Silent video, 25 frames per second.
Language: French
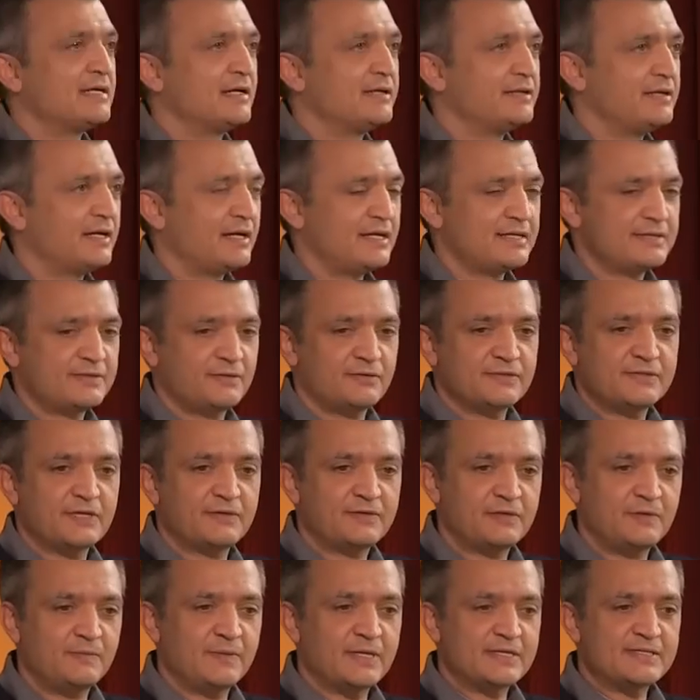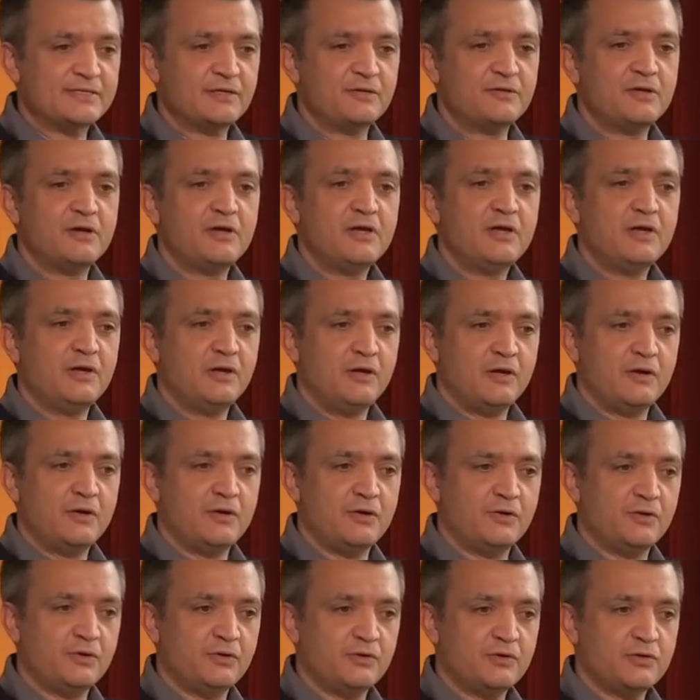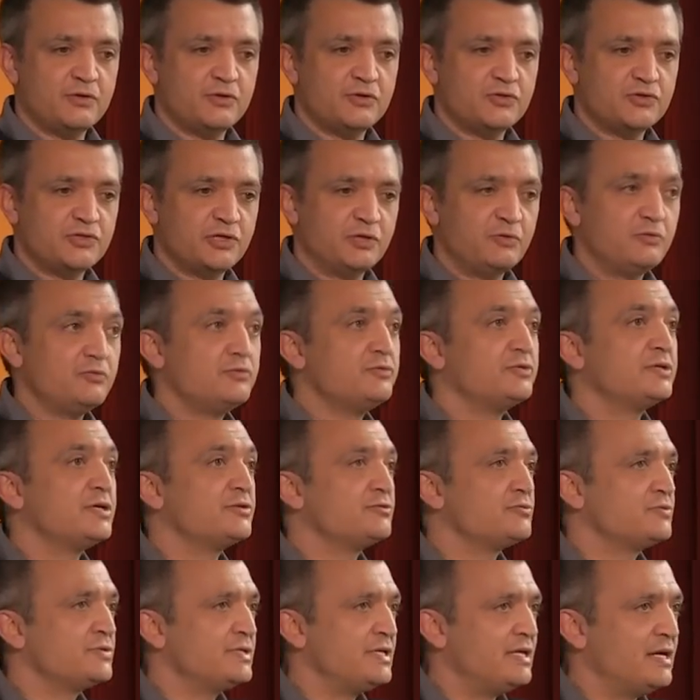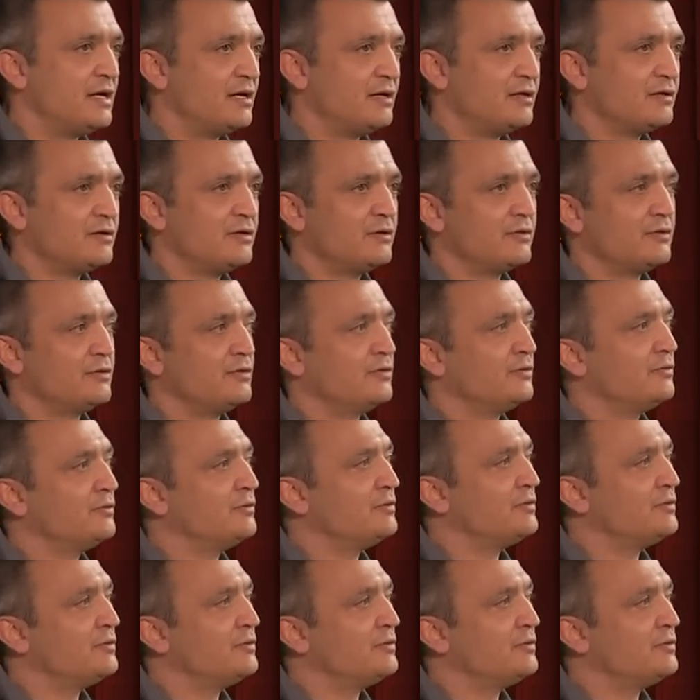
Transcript: intéresse certaines personnes, euh, j'ai eu ces soucis-là. Euh,